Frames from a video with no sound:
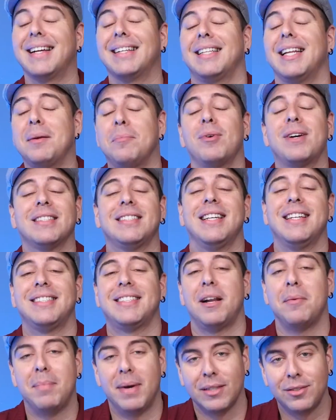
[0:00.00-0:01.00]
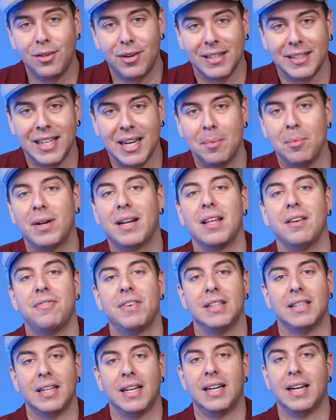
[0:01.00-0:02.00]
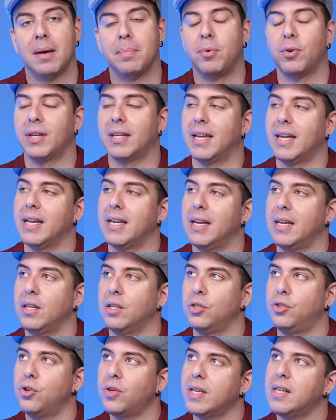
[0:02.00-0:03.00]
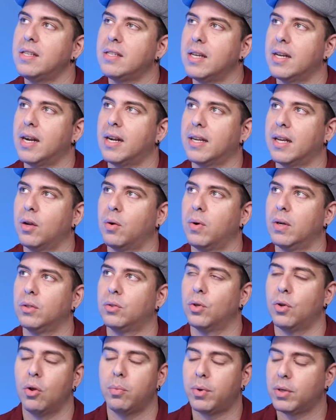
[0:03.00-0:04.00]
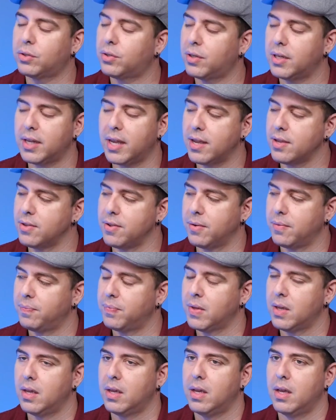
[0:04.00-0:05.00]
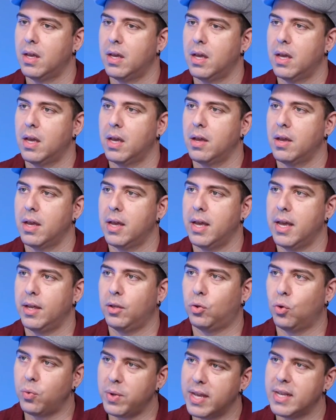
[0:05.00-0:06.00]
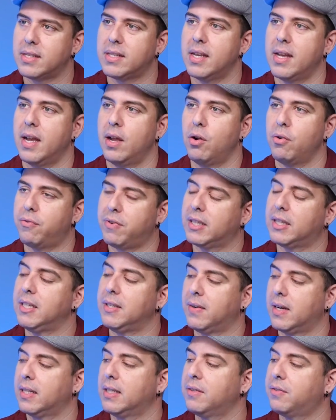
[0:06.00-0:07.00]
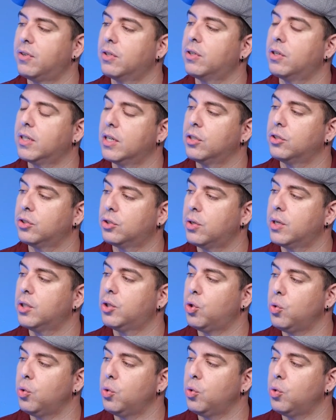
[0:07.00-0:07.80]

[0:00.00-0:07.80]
Que, tenemos que seguir salvándola y tenemos que defenderla, porque yo quisiera que todo puertorriqueño estuviese en los festivales de folclore que nosotros